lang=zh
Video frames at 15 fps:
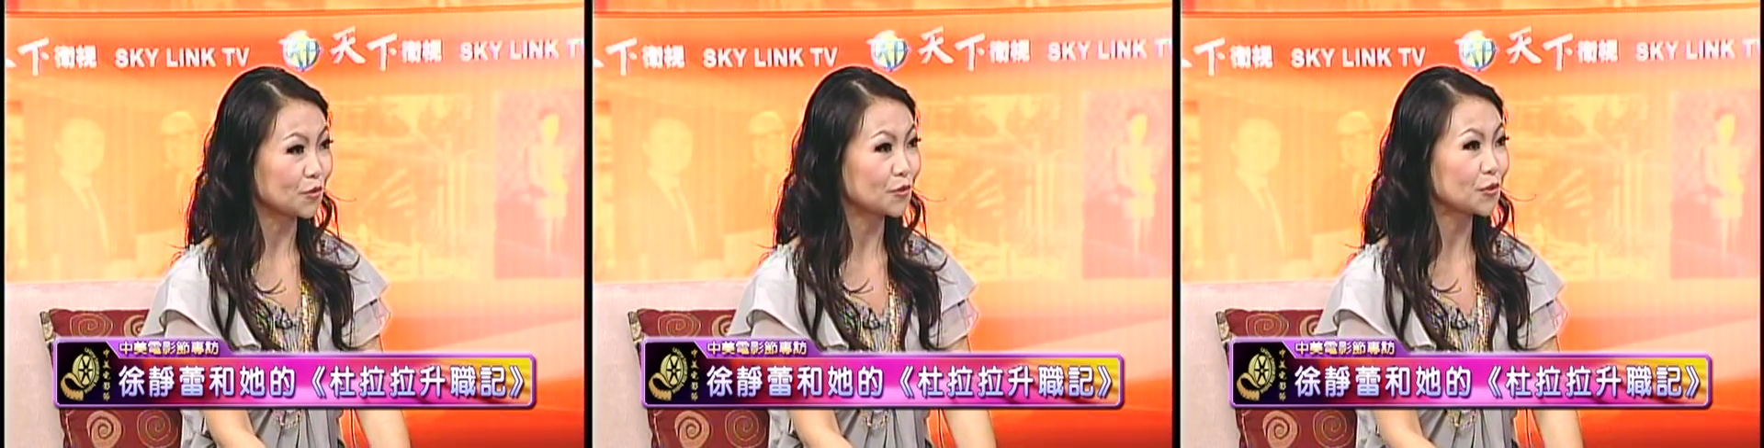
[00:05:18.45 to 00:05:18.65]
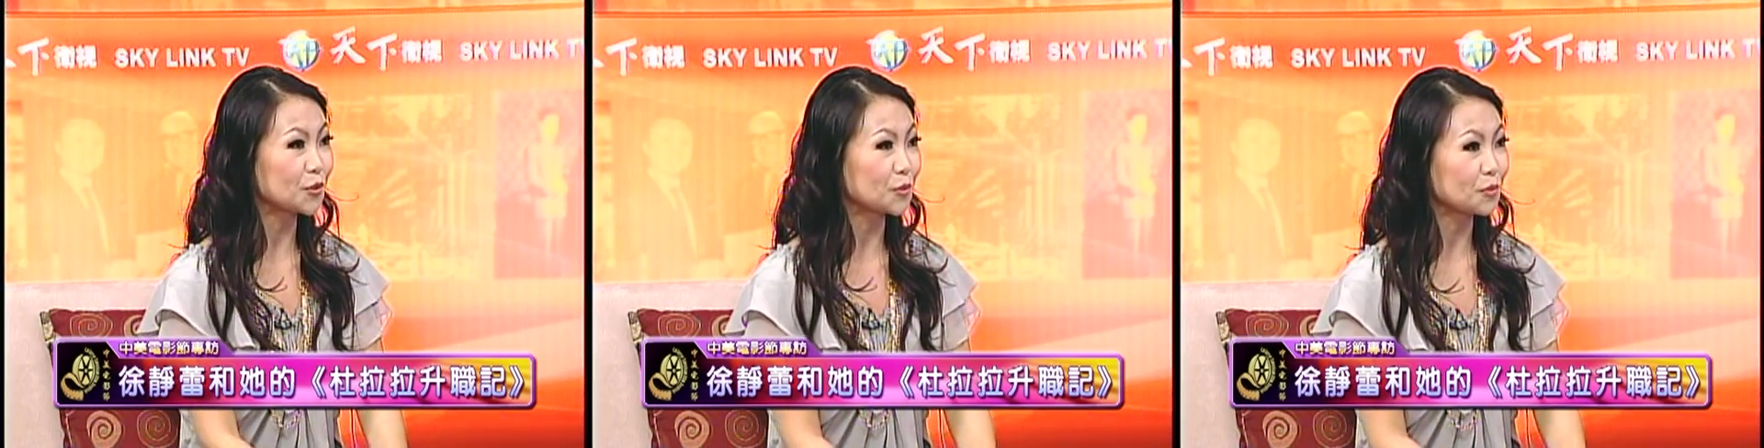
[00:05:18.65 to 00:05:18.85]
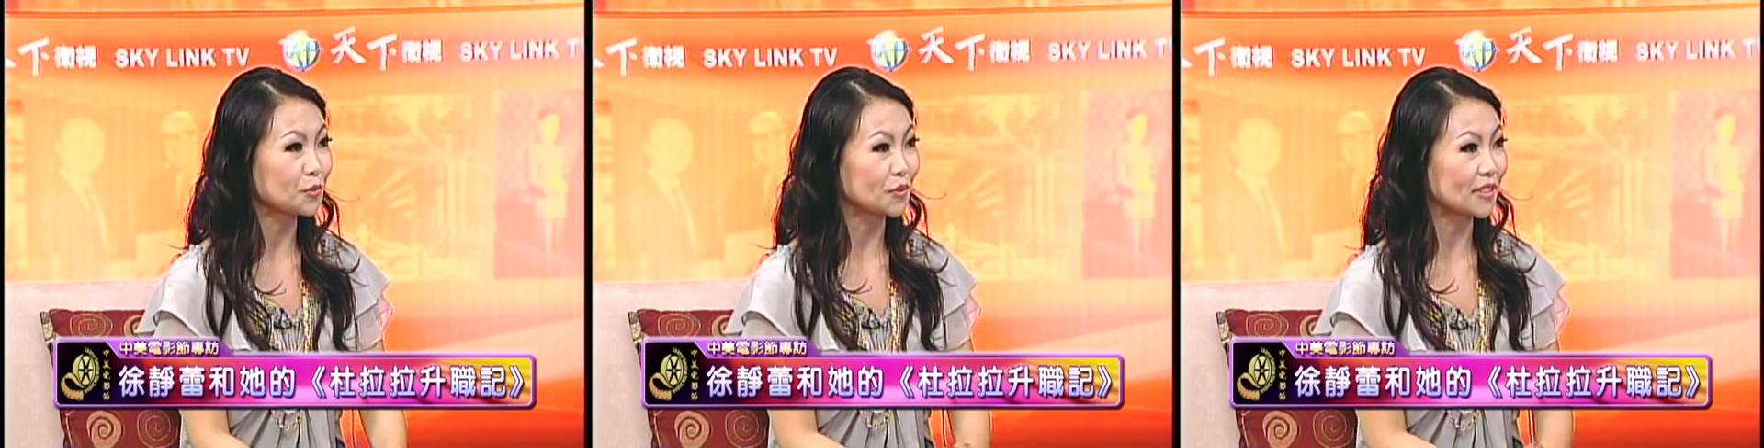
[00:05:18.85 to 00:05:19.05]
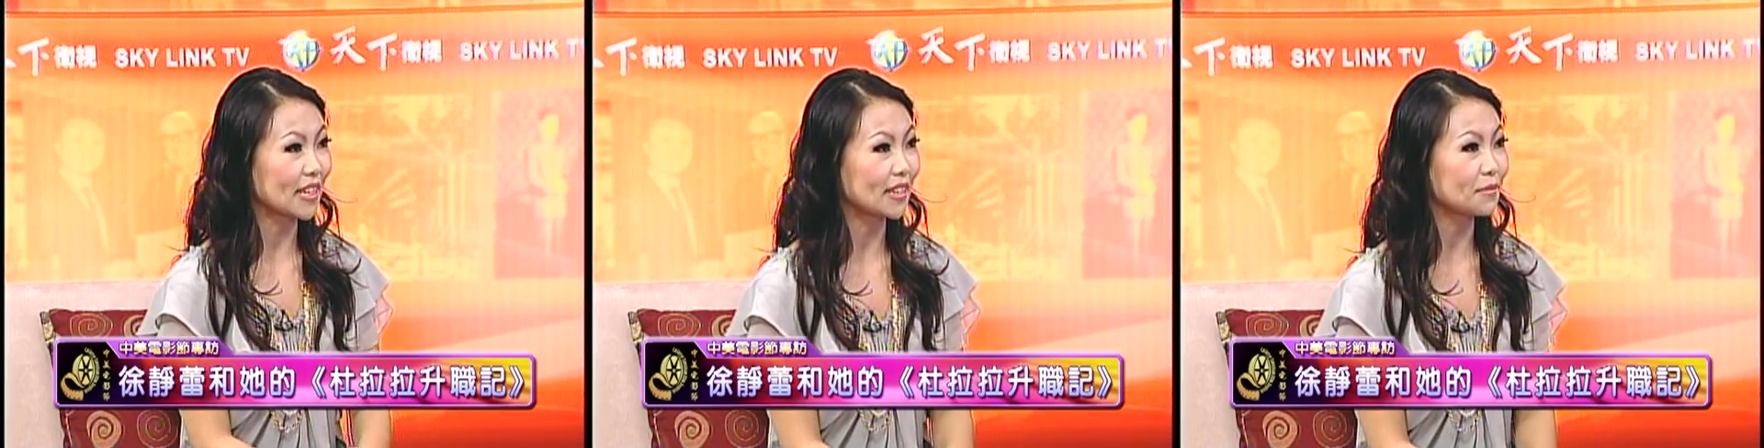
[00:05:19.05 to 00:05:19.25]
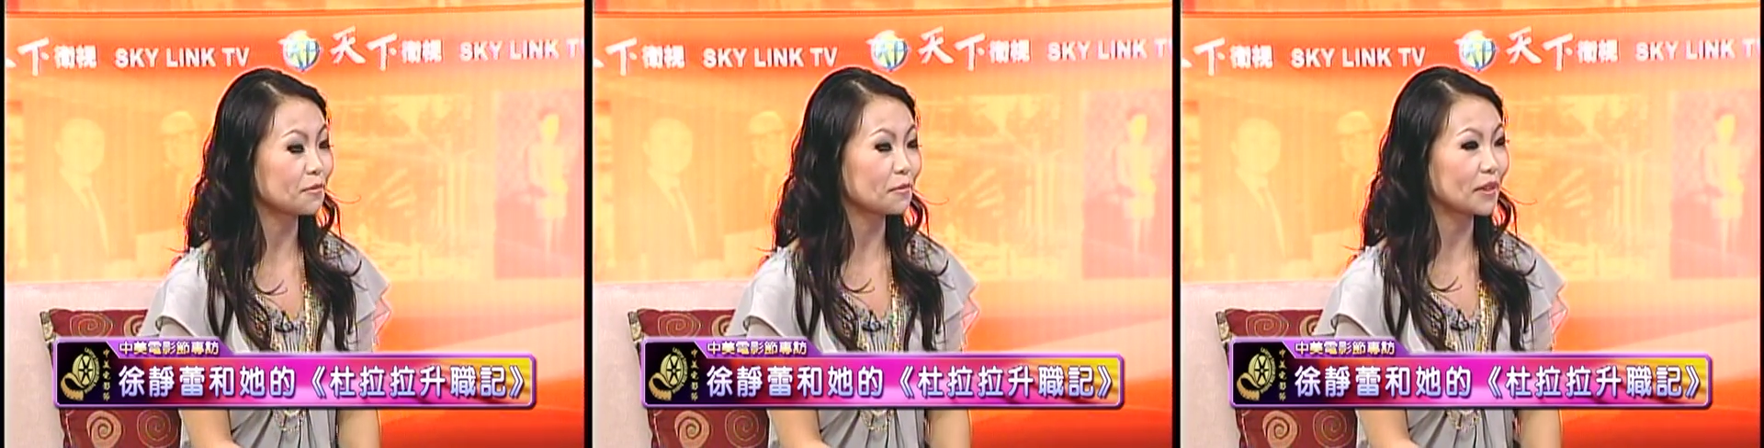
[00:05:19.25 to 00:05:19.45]
父祖母
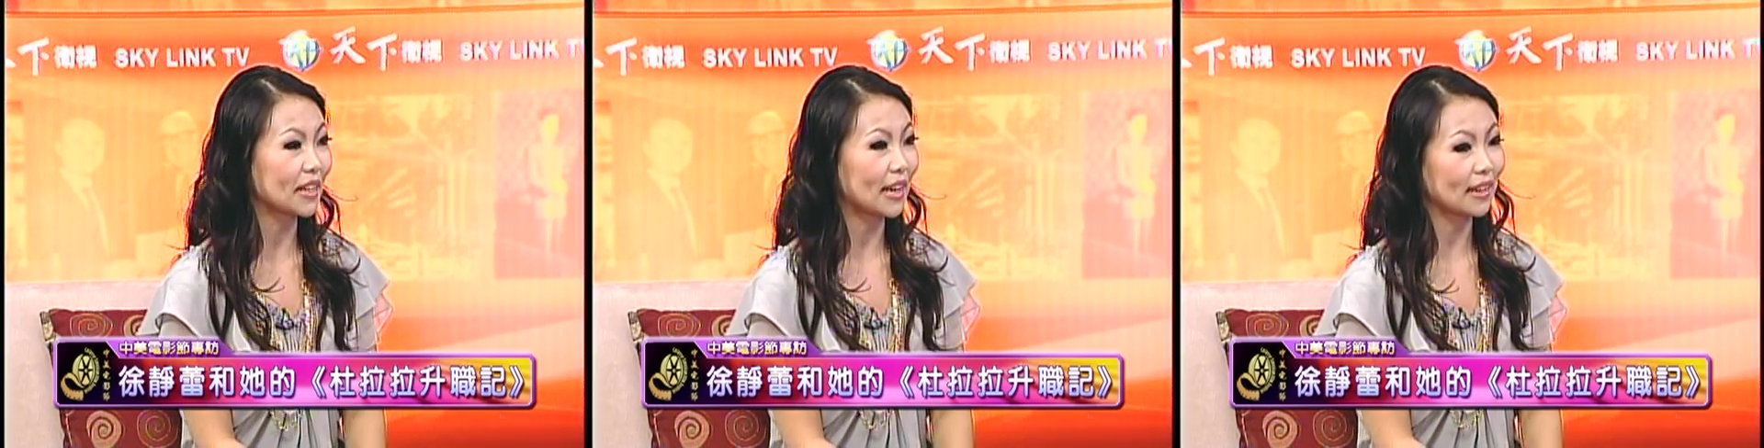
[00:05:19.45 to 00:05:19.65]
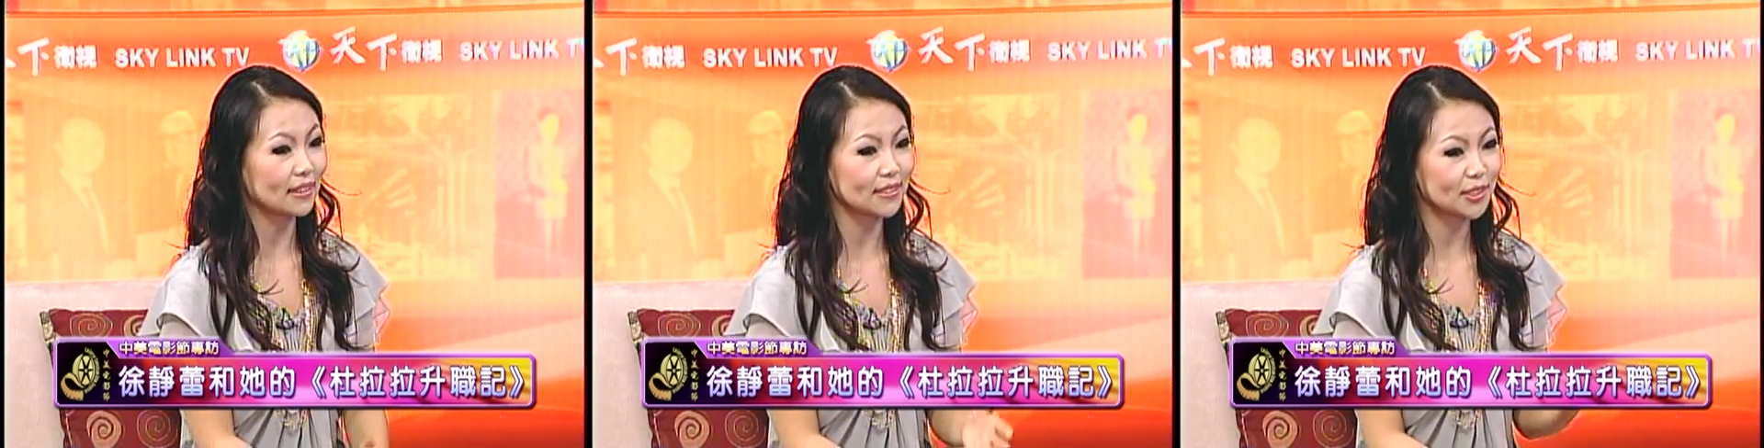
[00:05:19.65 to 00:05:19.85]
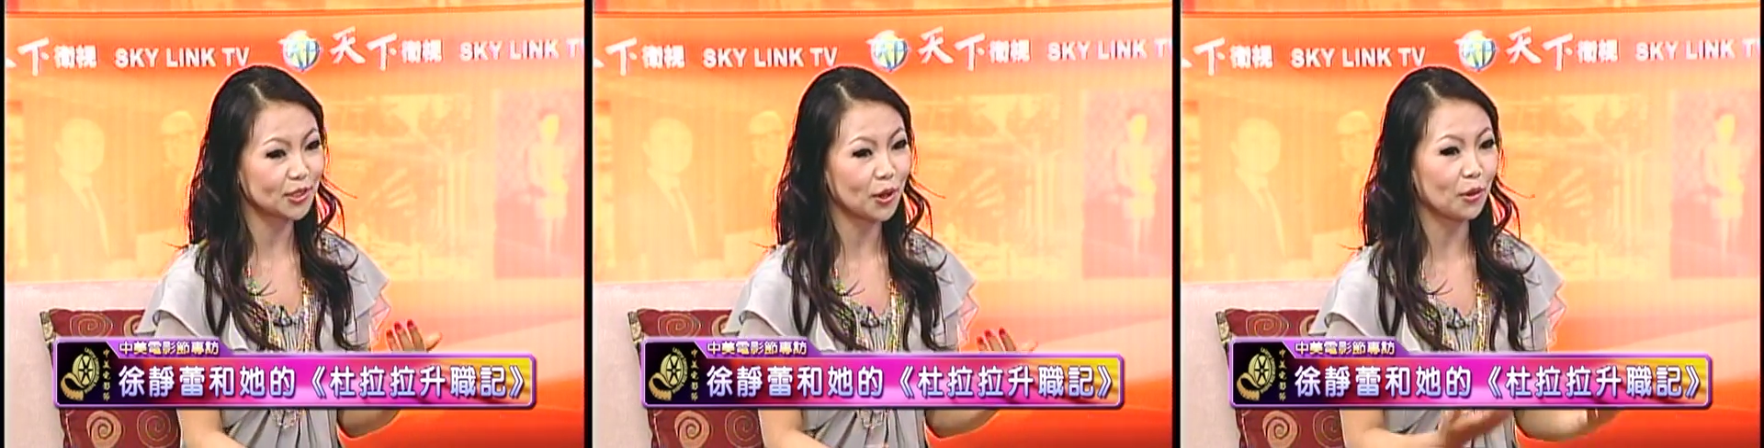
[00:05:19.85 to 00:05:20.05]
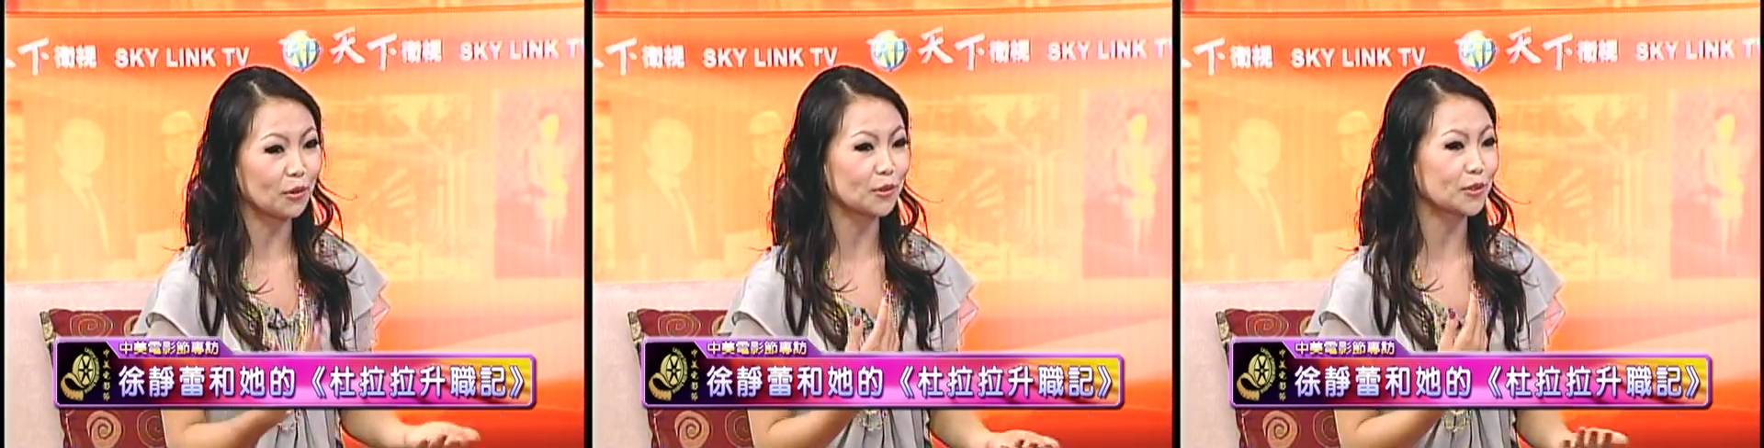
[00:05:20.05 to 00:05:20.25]
在为他愁，